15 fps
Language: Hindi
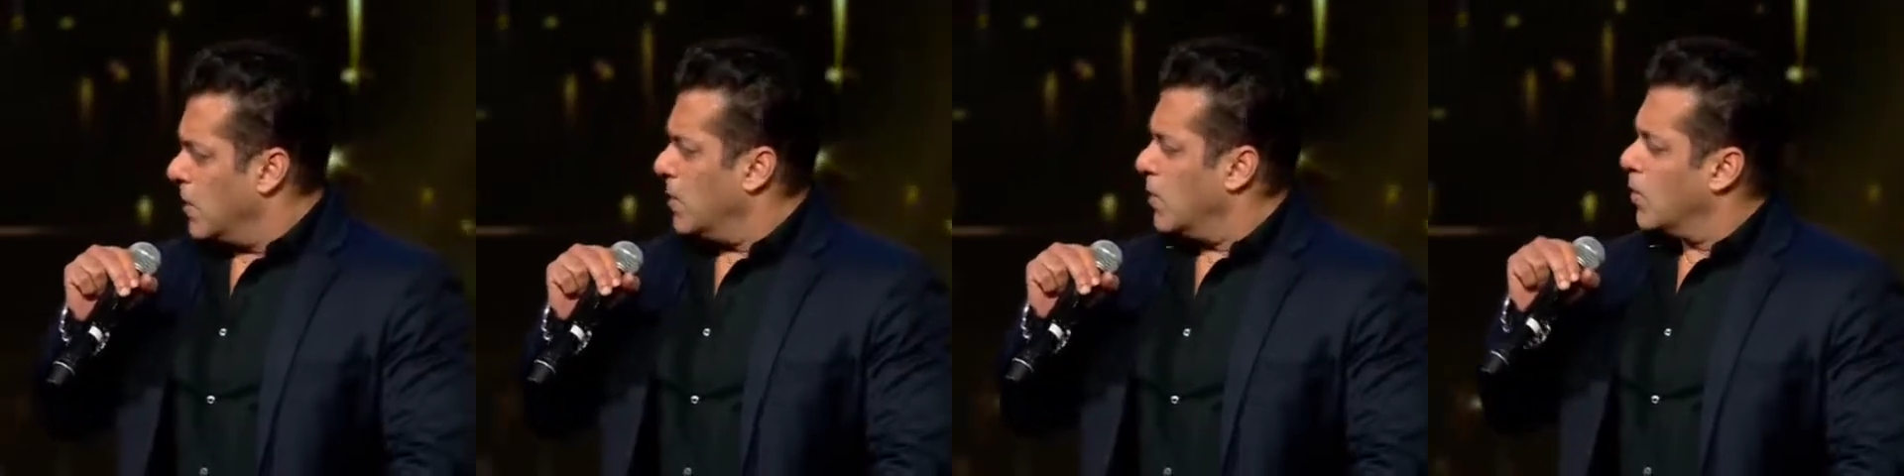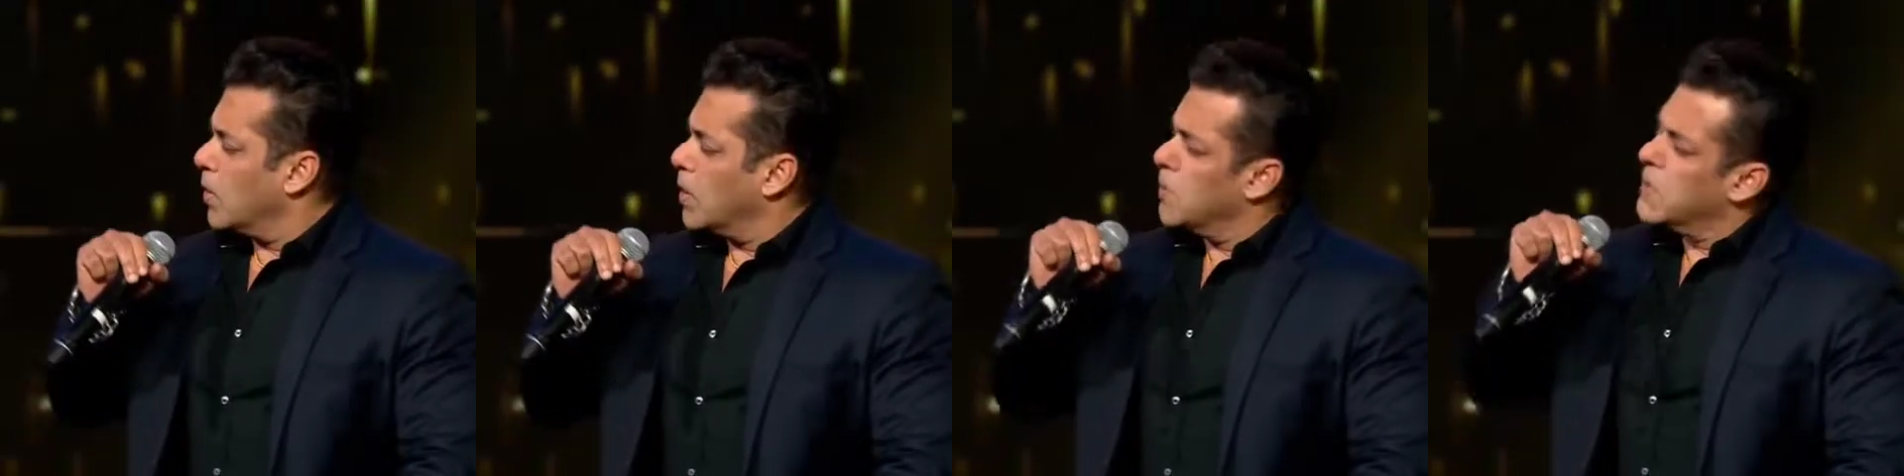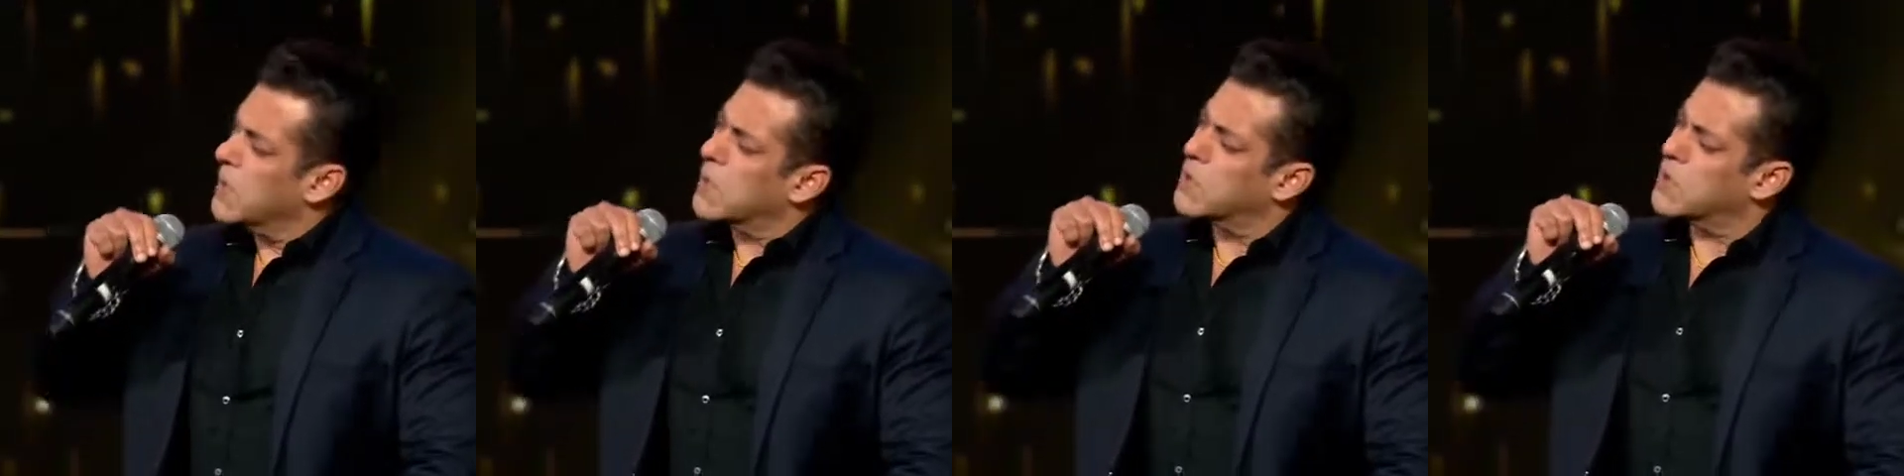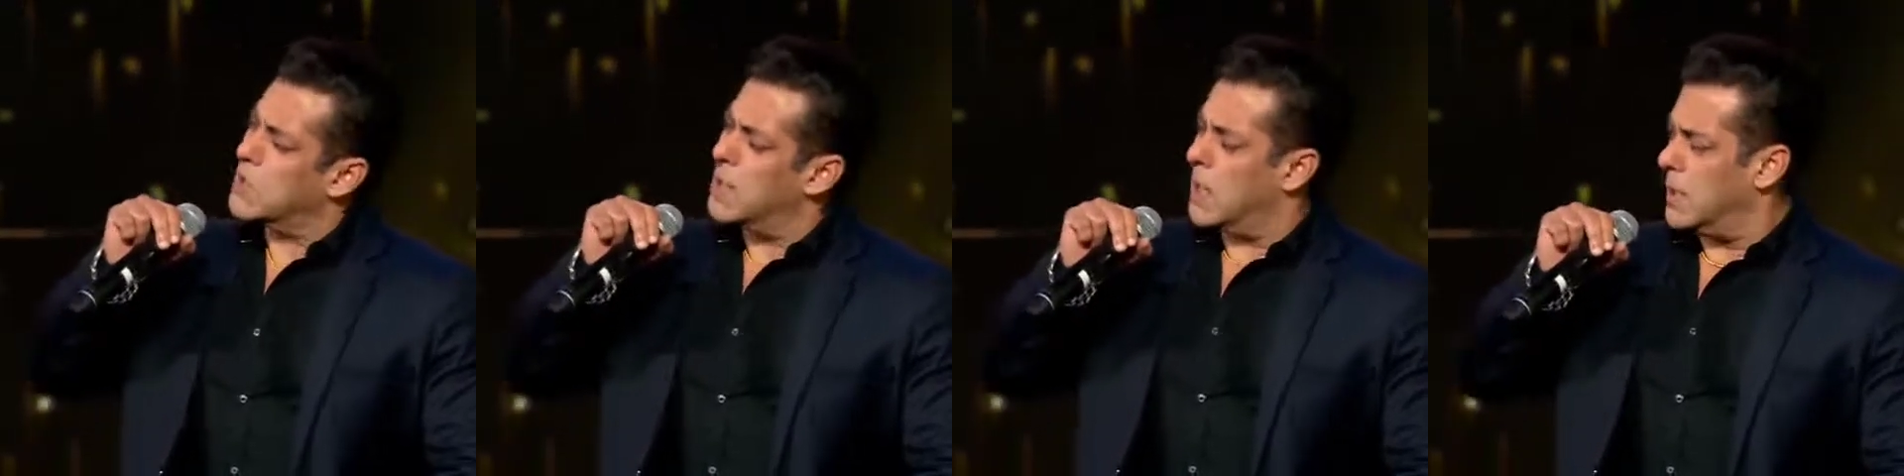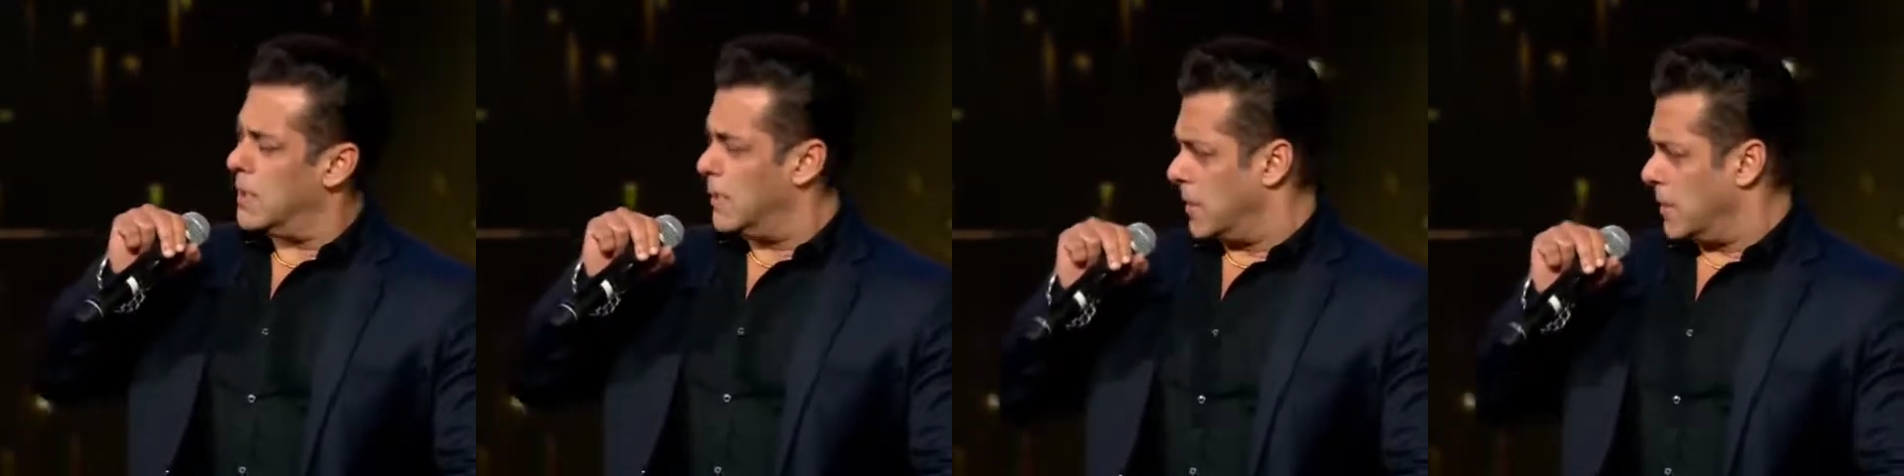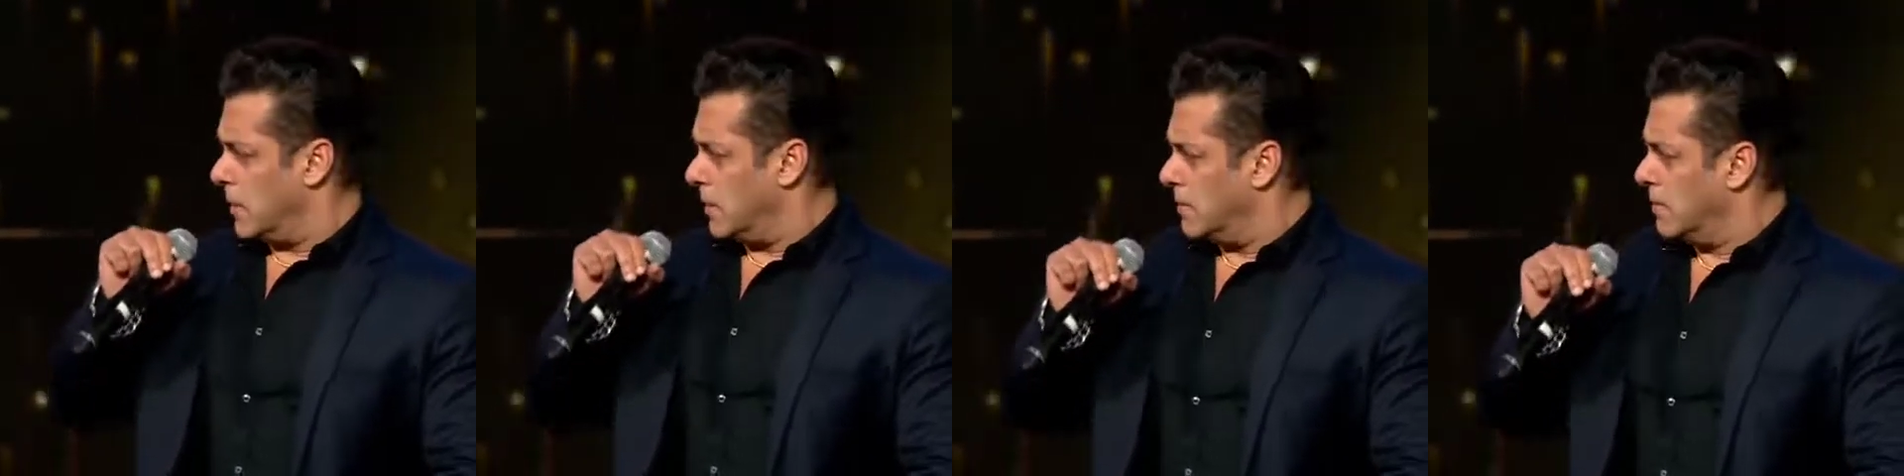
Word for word: उन्होंने मुझे कस की गालियां बकी